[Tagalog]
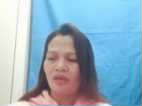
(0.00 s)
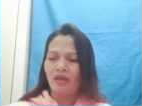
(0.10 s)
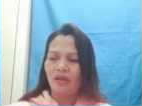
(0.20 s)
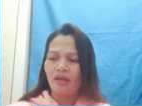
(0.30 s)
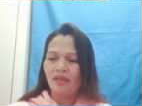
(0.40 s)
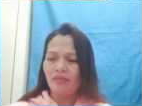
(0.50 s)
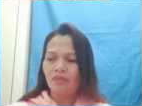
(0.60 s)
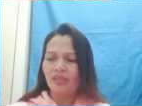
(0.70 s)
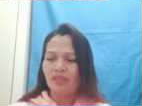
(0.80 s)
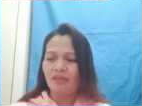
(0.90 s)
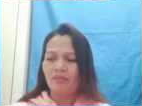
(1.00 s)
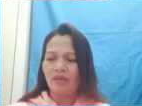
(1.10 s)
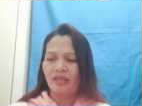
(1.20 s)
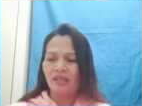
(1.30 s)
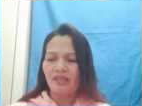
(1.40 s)
ay
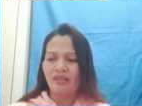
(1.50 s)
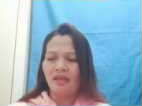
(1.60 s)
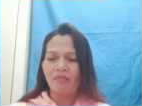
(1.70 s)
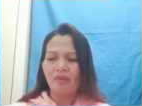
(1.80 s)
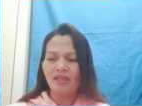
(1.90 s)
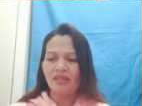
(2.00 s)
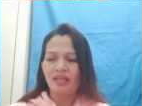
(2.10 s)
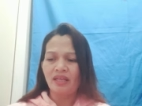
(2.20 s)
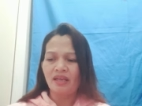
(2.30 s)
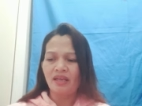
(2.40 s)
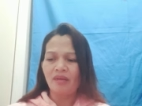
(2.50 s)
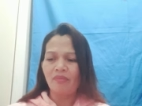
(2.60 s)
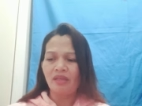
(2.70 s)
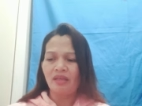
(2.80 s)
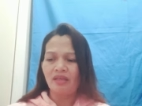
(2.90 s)
matibay, yamang
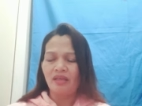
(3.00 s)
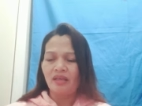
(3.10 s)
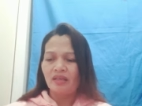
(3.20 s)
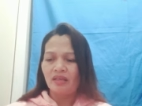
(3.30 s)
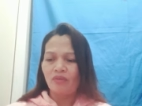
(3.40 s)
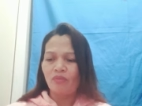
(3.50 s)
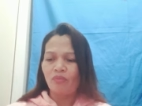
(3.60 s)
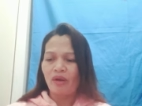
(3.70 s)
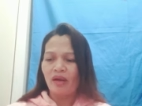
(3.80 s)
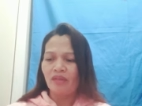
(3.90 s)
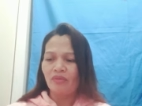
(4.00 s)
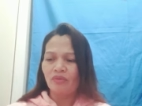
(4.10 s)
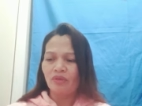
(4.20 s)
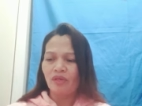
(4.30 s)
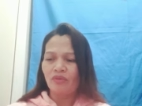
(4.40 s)
nalalaman na kung
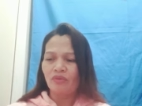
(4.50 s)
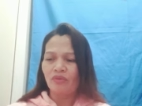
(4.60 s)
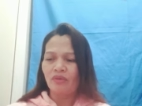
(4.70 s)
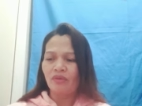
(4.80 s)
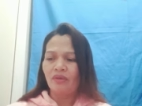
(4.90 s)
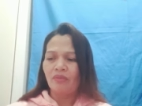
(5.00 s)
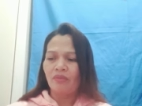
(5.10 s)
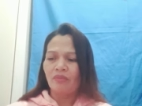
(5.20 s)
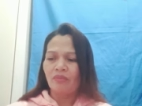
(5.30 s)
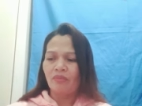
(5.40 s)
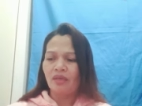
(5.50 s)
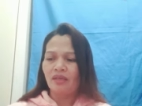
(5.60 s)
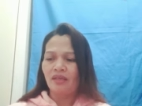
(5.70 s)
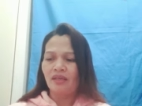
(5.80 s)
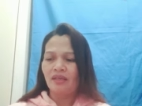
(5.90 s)
paanong kayo'y
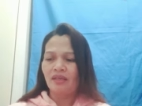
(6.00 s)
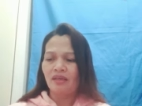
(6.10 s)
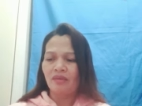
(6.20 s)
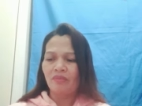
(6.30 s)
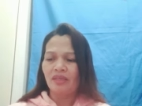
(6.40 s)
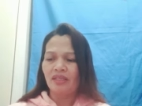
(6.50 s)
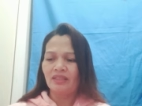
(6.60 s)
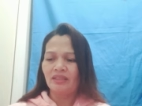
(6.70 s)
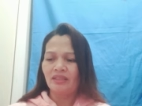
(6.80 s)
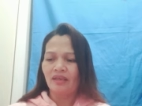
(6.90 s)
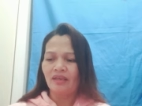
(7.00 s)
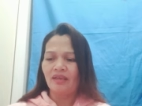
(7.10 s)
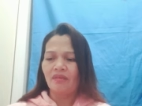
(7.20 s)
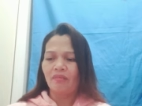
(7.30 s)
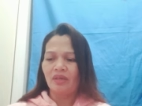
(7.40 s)
mga karamay sa
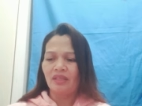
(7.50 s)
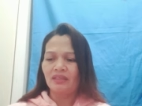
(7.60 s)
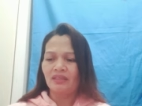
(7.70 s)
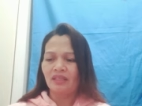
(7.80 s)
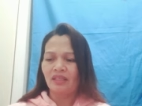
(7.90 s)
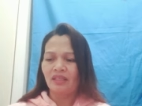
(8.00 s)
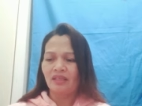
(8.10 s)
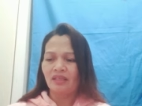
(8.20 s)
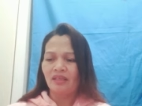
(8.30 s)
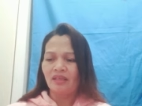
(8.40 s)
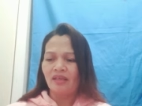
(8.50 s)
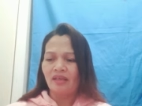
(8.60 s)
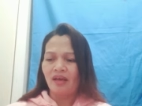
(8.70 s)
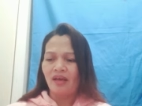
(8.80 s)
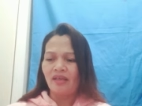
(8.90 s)
mga sakit
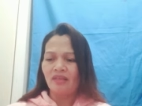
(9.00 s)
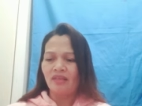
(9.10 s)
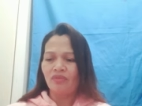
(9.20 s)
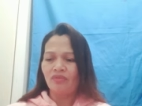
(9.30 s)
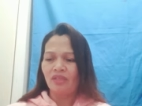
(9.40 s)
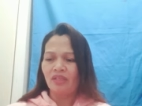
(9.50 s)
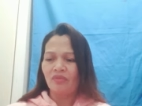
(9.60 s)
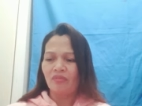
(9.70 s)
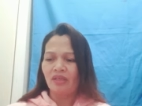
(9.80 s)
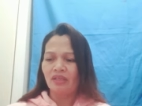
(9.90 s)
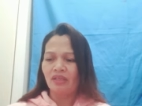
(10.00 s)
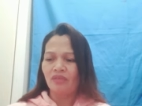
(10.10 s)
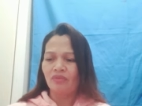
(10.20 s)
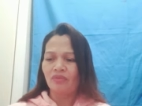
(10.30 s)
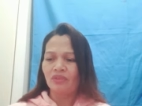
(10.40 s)
ay ganun din naman
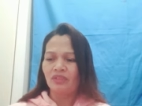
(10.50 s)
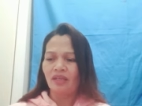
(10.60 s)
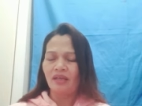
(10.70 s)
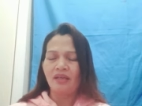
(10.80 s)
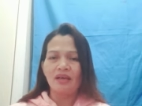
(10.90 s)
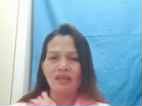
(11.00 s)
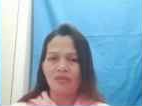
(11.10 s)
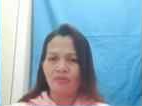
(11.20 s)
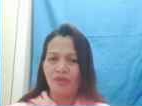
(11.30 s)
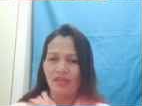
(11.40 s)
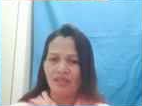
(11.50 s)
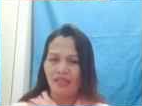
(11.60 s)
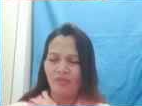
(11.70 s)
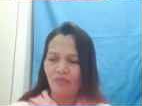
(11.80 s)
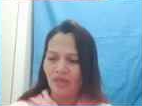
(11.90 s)
kayo sa kaaliwan.
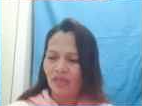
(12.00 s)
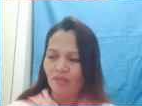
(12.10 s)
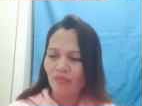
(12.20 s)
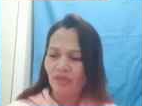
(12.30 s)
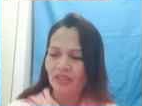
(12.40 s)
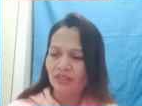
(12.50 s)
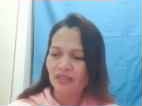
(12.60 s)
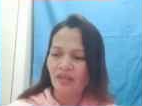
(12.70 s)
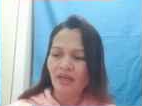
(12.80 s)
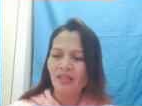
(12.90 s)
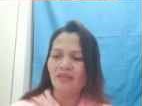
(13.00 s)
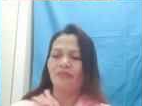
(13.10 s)
Amen. Praise God.